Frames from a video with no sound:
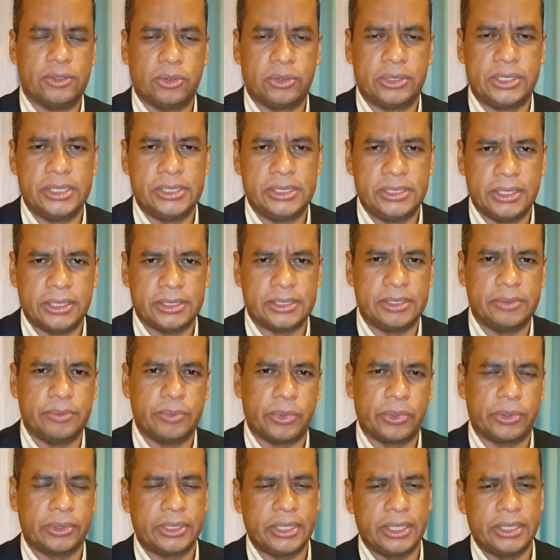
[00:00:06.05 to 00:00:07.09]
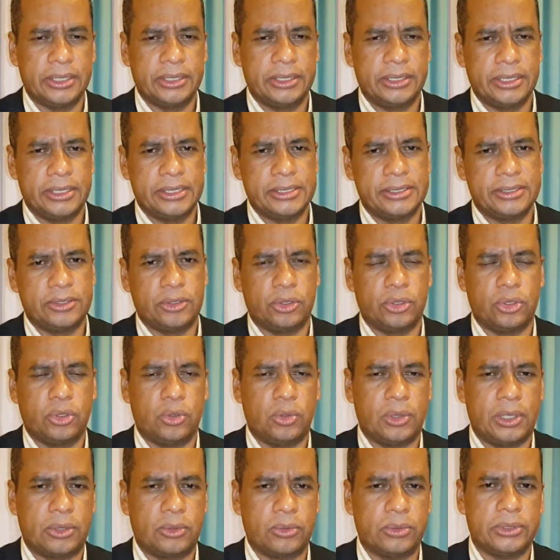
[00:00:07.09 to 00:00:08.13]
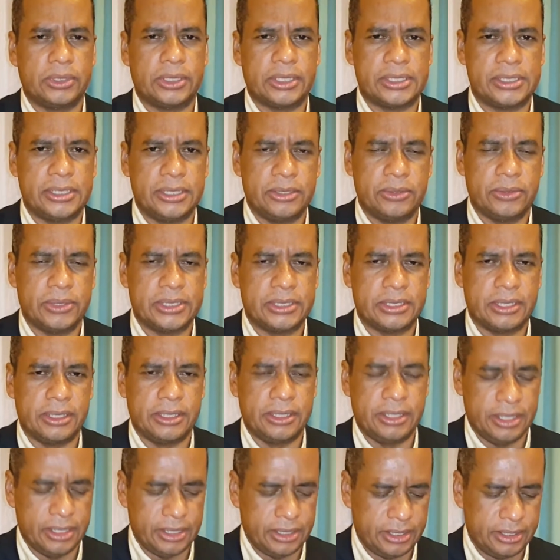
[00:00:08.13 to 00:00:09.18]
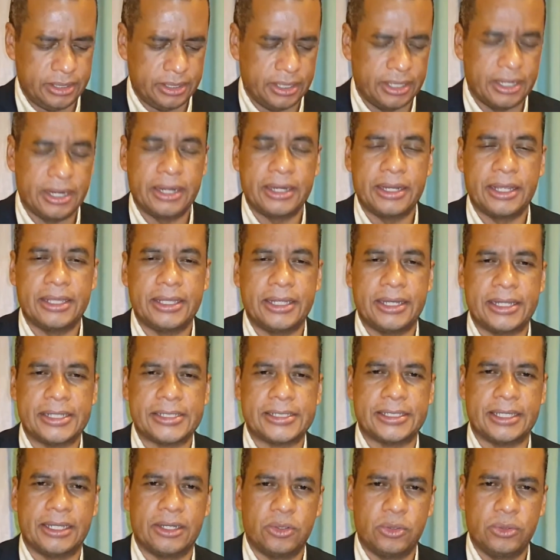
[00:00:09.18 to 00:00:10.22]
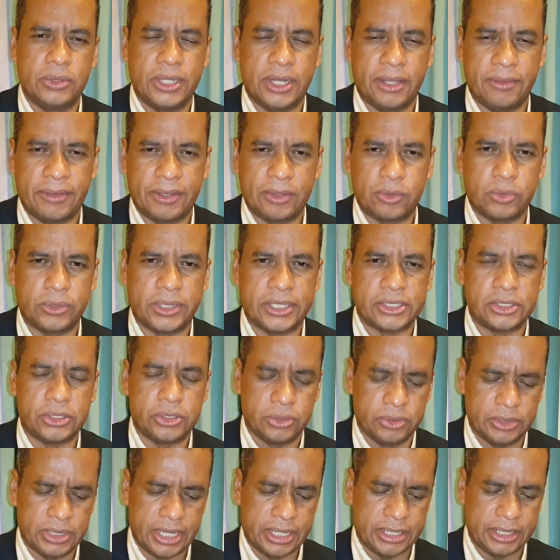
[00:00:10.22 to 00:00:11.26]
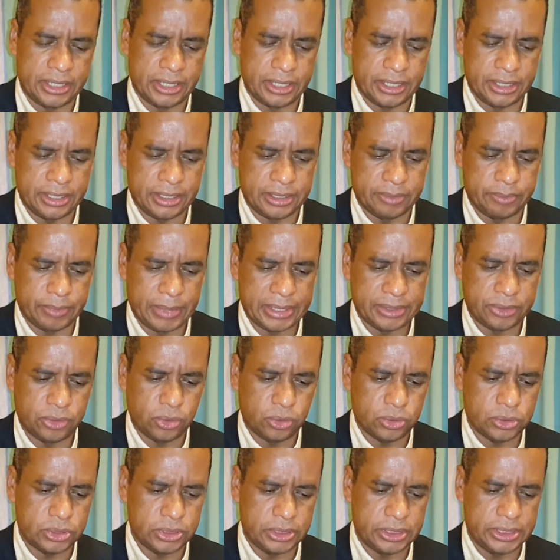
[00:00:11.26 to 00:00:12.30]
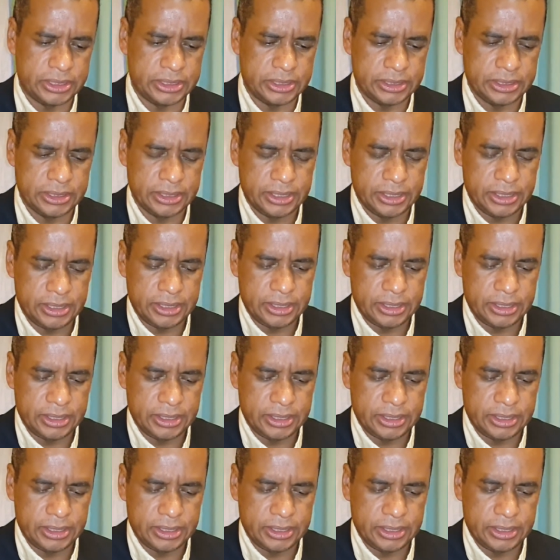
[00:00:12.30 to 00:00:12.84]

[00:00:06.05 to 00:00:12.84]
Noticias importantes, todo lo acontecido este día en el área de la salud, la vacunación, la llegada de más dosis,